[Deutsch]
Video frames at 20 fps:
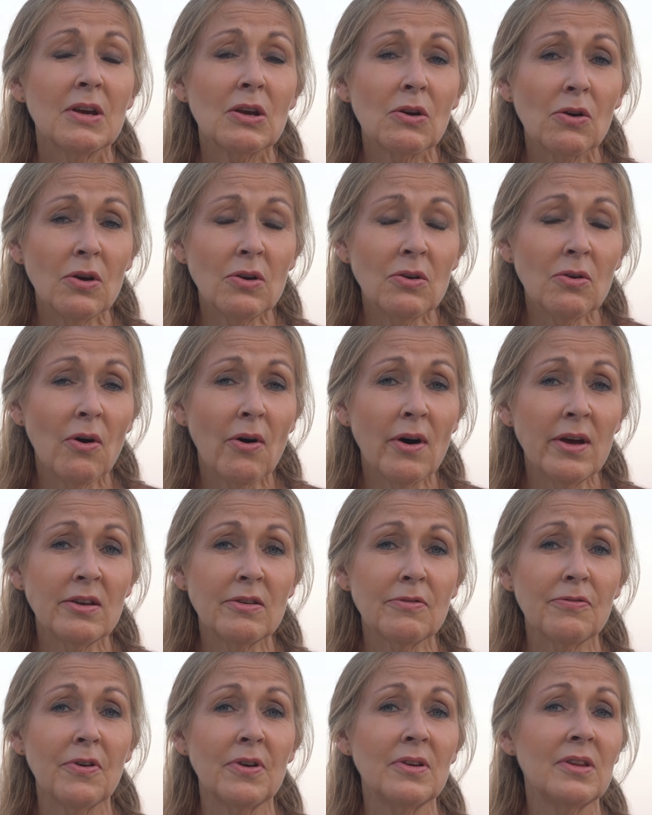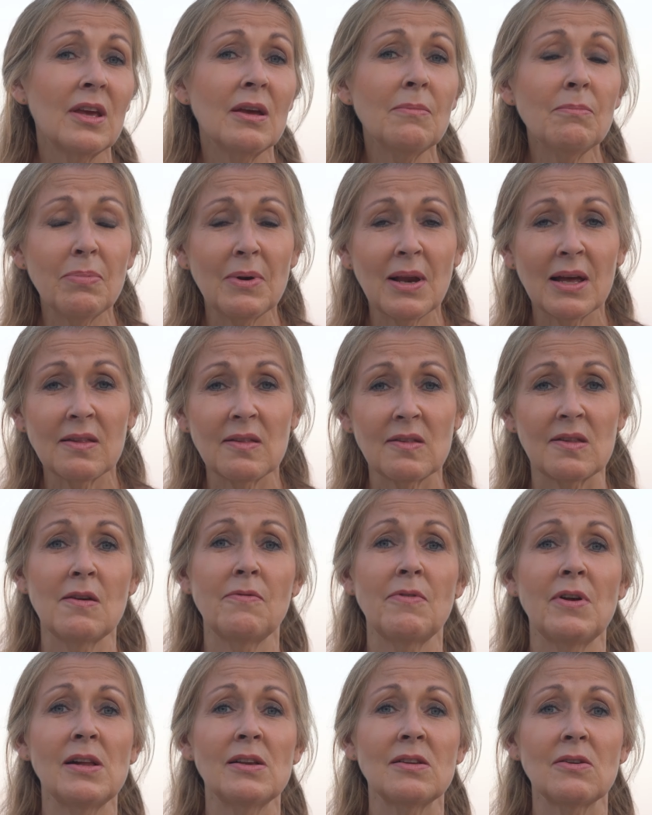Wir können heute von jedem Platz
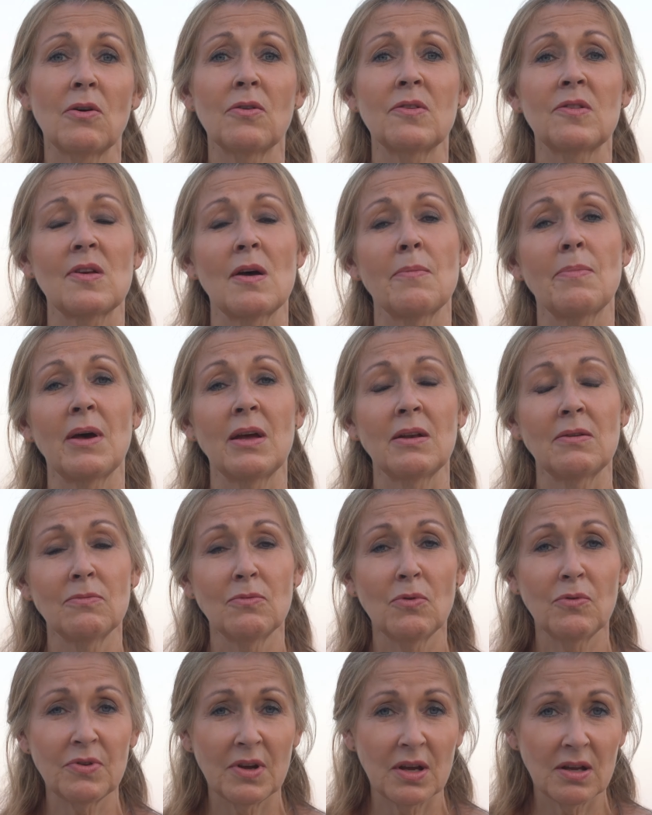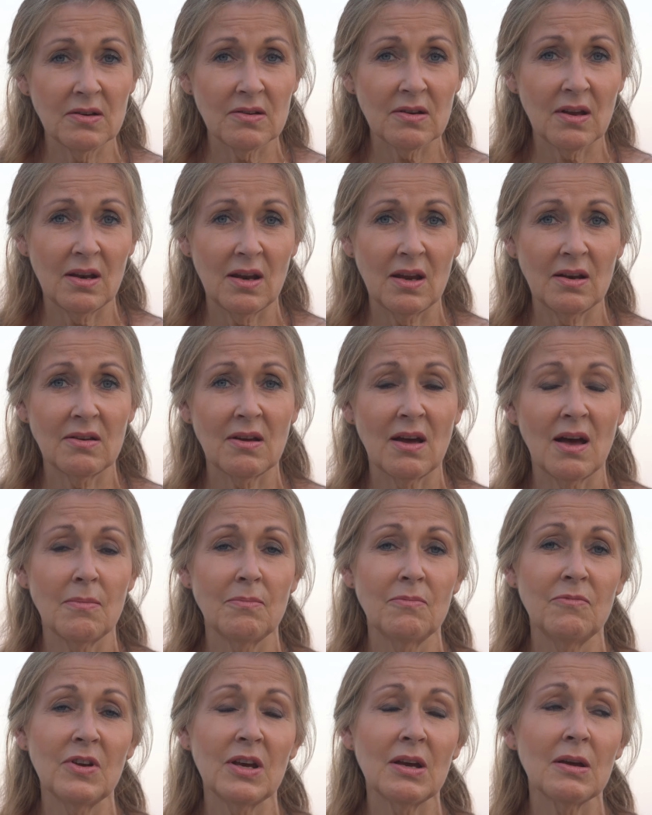der Welt aus arbeiten, wo wir Internet
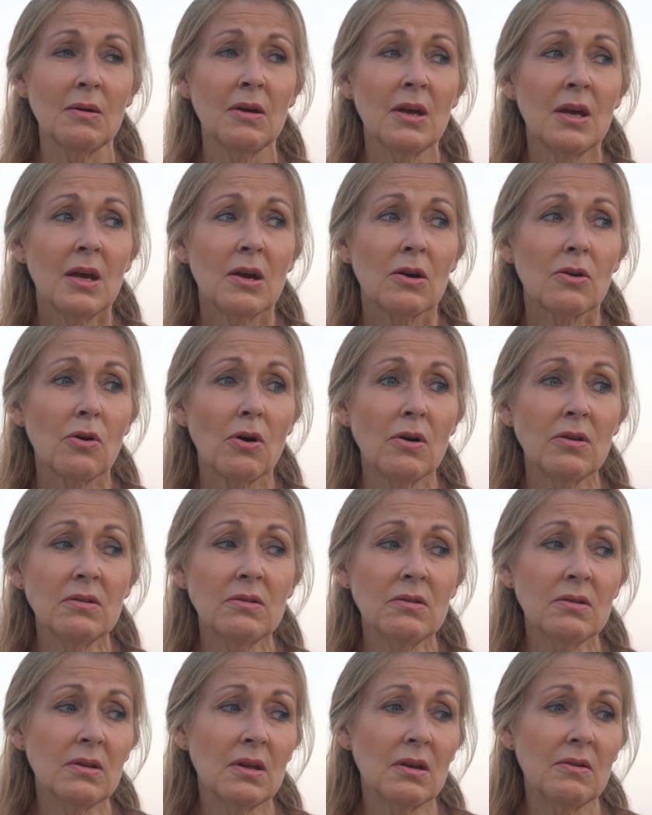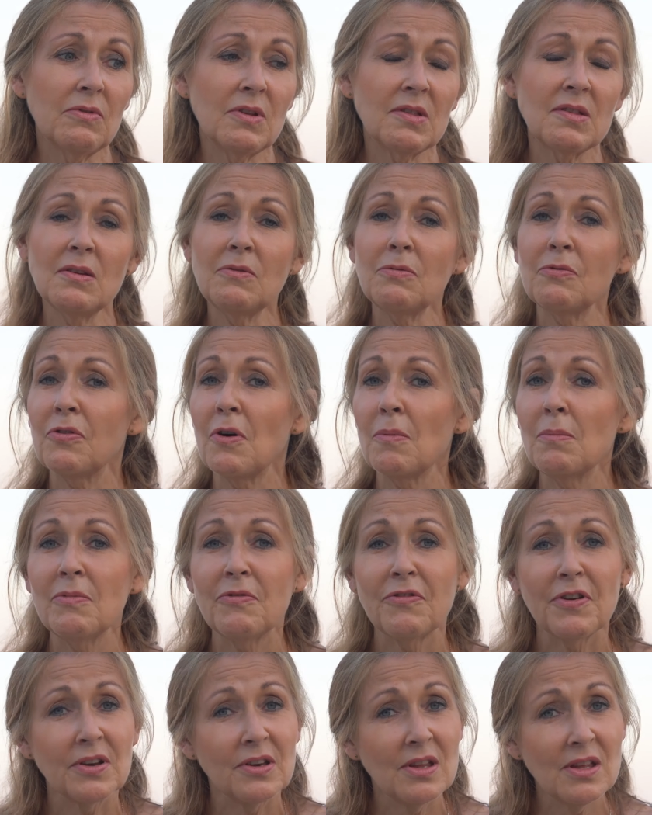haben. Wir können, wir sind
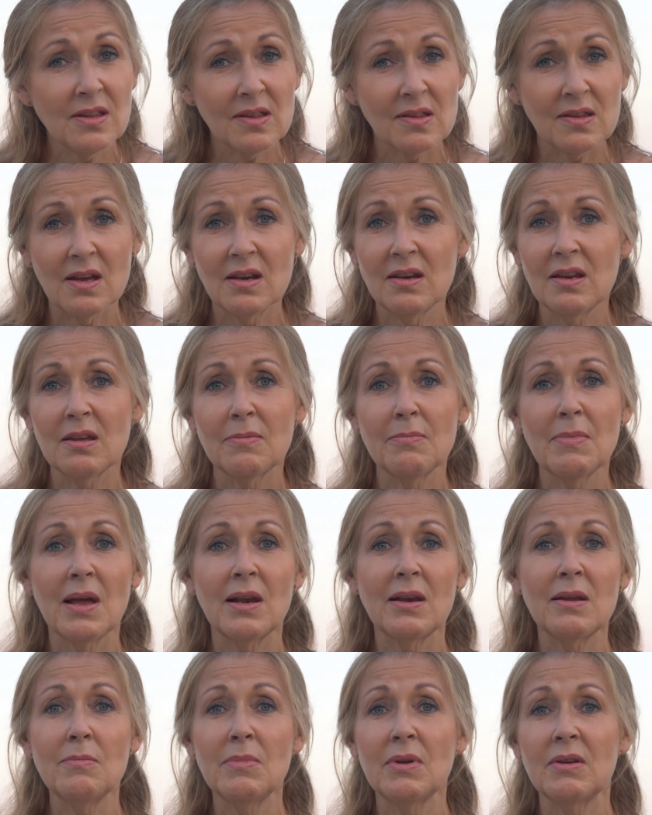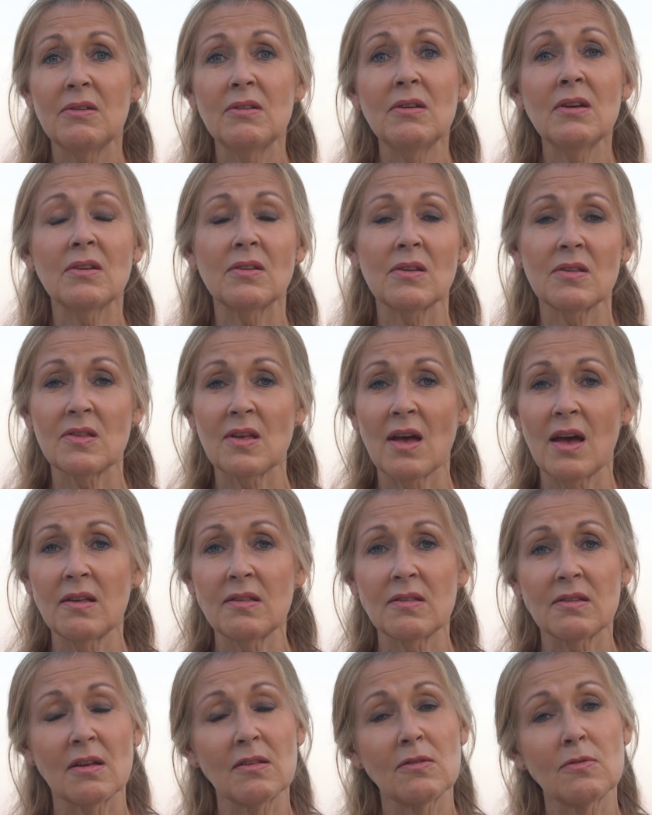vom Verdienst her nicht mehr limitiert. Das
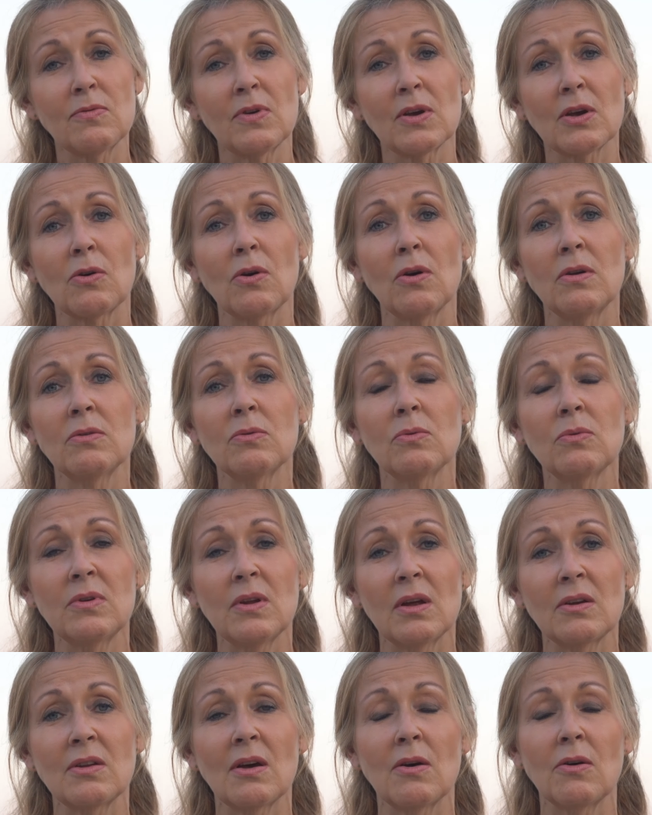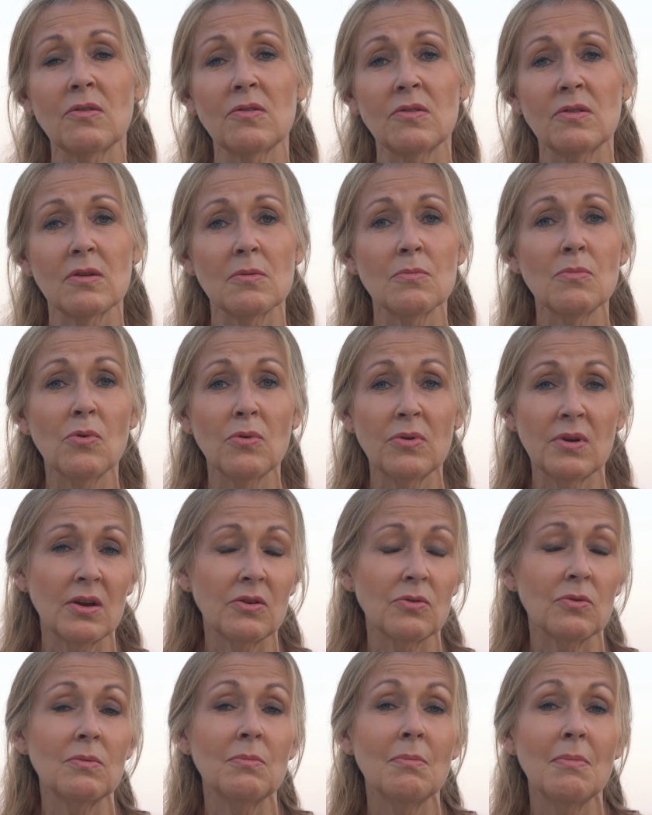heißt also, wir können 100.000 im
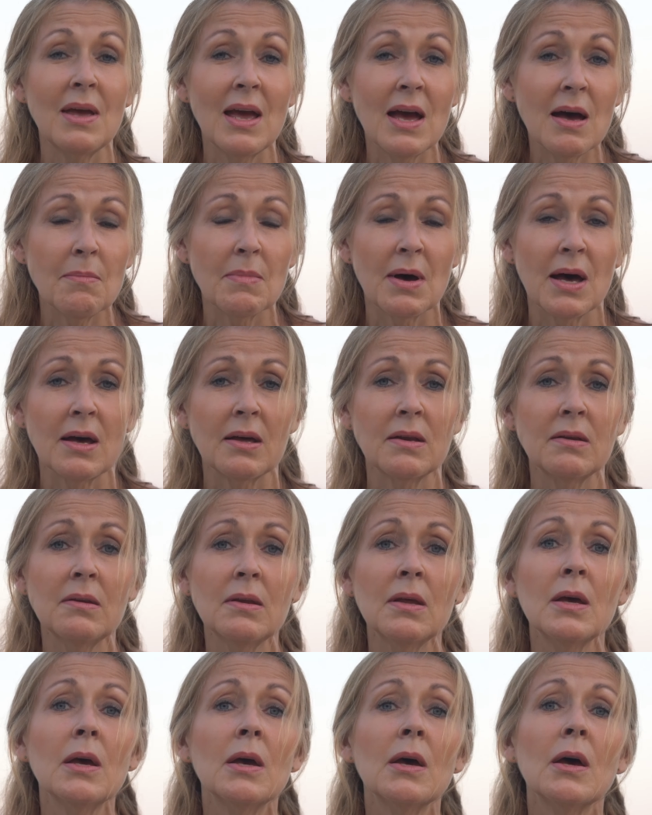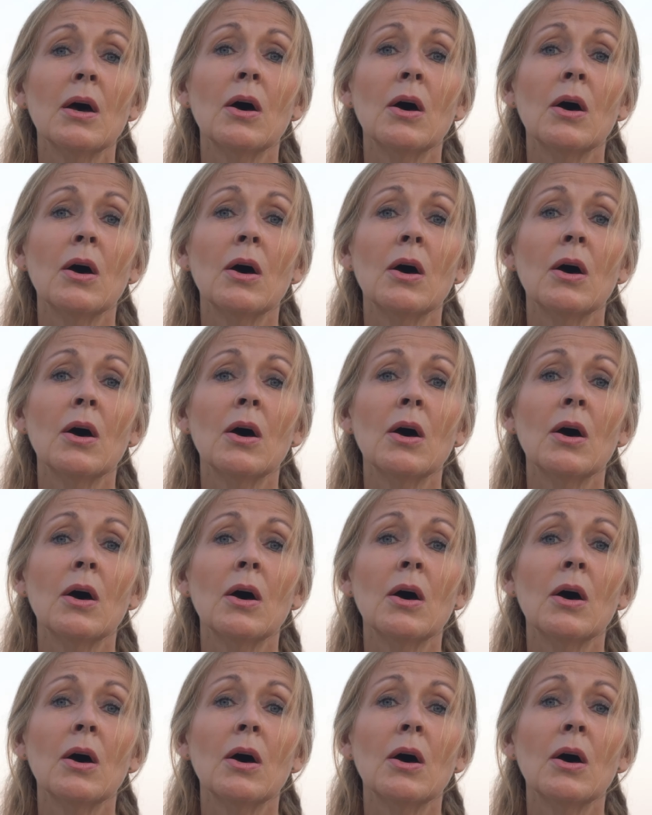Monat und mehr machen.